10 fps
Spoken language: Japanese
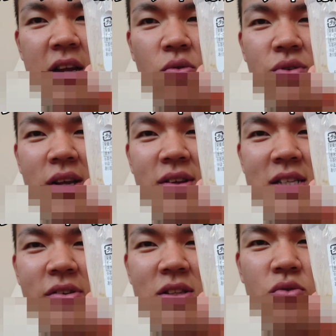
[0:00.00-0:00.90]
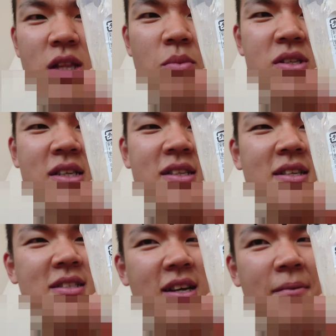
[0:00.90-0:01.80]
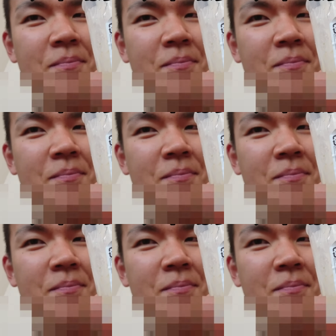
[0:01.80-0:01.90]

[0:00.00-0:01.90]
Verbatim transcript: て大人の味わいでとっても美味しかったです